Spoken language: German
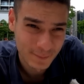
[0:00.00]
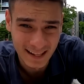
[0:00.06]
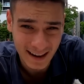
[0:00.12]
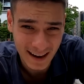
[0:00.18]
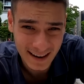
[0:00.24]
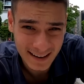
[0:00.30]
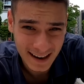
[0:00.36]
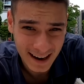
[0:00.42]

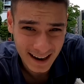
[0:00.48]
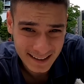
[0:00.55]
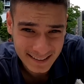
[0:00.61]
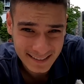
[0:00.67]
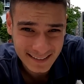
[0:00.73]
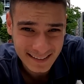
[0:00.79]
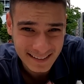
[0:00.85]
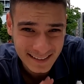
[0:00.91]
Leider
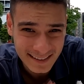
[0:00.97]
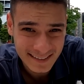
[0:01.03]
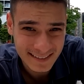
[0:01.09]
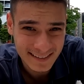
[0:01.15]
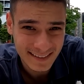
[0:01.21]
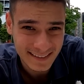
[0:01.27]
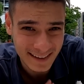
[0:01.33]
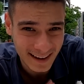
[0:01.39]
hatten die
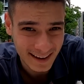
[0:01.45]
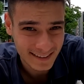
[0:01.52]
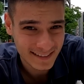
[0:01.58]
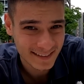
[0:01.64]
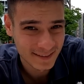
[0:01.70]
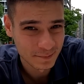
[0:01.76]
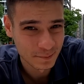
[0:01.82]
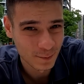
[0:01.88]
nicht
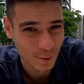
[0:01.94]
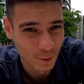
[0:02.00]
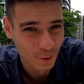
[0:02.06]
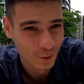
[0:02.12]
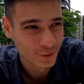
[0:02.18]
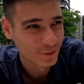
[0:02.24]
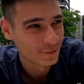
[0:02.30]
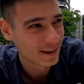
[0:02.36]
das
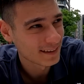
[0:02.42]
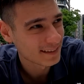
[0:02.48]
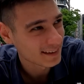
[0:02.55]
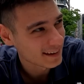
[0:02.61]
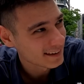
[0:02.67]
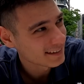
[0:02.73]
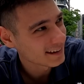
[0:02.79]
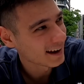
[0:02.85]
Brot,
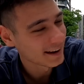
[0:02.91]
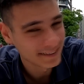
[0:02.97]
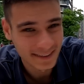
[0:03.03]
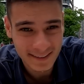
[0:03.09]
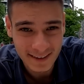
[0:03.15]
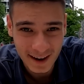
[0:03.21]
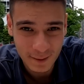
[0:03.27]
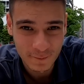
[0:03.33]
was ich
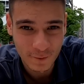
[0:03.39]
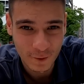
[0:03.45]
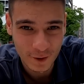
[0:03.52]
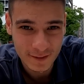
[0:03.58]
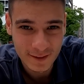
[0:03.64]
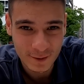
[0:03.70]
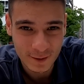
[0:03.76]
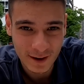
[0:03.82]
eigentlich haben
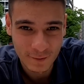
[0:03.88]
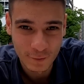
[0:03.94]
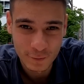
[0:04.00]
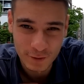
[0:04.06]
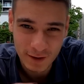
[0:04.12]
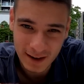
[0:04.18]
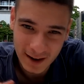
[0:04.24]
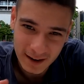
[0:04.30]
wollte oder
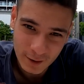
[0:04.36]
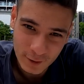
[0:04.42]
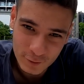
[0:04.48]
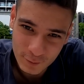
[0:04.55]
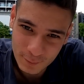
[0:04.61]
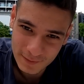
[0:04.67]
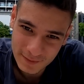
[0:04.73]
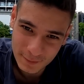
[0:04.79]
wofür der Laden auch
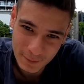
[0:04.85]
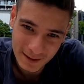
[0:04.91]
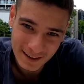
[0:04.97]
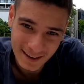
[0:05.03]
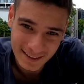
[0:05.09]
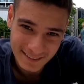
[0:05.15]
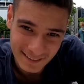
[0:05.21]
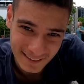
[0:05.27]
so ein bisschen
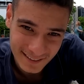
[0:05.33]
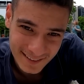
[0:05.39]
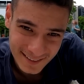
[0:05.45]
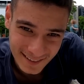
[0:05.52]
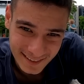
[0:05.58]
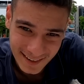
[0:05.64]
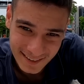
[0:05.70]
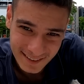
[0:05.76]
bekannt
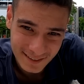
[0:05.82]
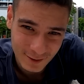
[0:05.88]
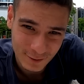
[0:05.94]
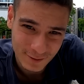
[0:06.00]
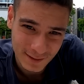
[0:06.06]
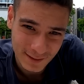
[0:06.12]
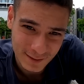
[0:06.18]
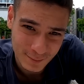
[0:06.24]
ist. Das hatten sie
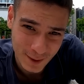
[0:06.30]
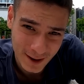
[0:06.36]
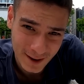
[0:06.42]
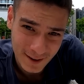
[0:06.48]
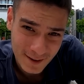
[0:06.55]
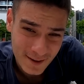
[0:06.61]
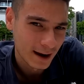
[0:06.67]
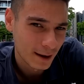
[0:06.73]
irgendwie nicht
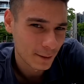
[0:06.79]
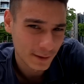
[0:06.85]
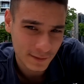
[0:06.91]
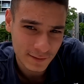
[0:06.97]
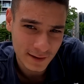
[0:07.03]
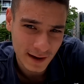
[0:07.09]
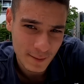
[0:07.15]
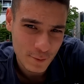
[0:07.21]
mehr. Aber
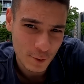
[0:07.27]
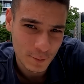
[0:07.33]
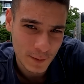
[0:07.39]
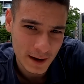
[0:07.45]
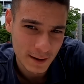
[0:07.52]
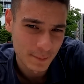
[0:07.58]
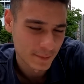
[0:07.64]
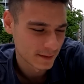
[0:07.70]
das ist kein
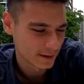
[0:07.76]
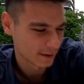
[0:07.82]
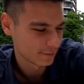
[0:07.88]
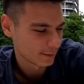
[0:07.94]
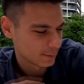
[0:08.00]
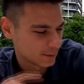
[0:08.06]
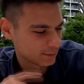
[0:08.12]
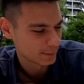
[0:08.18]
Problem.
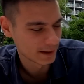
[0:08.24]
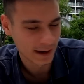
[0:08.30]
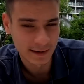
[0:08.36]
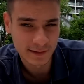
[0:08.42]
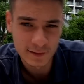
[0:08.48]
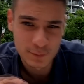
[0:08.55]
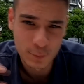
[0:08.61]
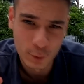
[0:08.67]
Dafür habe ich mir ein
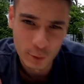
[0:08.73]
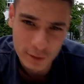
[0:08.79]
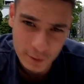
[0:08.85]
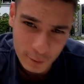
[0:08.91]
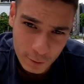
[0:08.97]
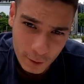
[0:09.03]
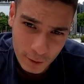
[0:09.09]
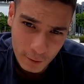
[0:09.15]
anderes Brot
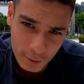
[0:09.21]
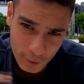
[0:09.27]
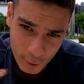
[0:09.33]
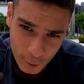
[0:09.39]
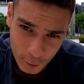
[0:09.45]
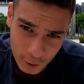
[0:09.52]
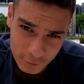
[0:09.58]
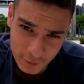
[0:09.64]
ge
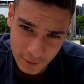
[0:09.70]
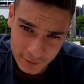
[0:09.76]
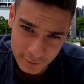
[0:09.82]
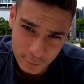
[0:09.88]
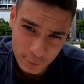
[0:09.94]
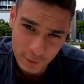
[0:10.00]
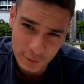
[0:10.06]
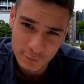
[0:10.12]
geholt, was
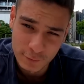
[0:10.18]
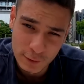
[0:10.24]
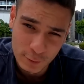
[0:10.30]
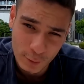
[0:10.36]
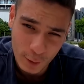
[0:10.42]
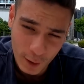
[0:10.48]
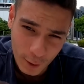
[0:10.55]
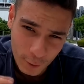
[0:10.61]
ich für dieses
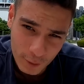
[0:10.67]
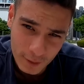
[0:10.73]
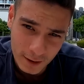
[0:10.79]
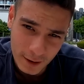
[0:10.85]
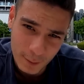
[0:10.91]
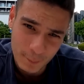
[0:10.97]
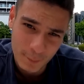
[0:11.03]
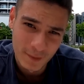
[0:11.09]
Video auch
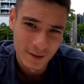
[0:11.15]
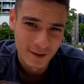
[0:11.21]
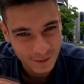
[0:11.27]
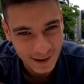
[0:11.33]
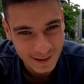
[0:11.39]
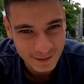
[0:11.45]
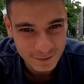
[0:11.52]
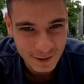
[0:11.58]
ähm,
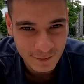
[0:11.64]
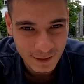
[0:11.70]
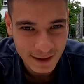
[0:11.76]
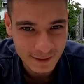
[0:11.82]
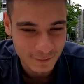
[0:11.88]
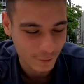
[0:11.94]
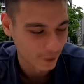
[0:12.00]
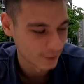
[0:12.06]
quasi
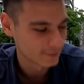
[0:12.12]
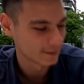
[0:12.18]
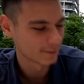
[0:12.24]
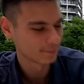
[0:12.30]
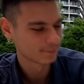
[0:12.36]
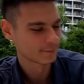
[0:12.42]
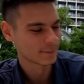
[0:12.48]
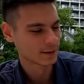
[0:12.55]
verwenden
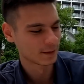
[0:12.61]
wollte.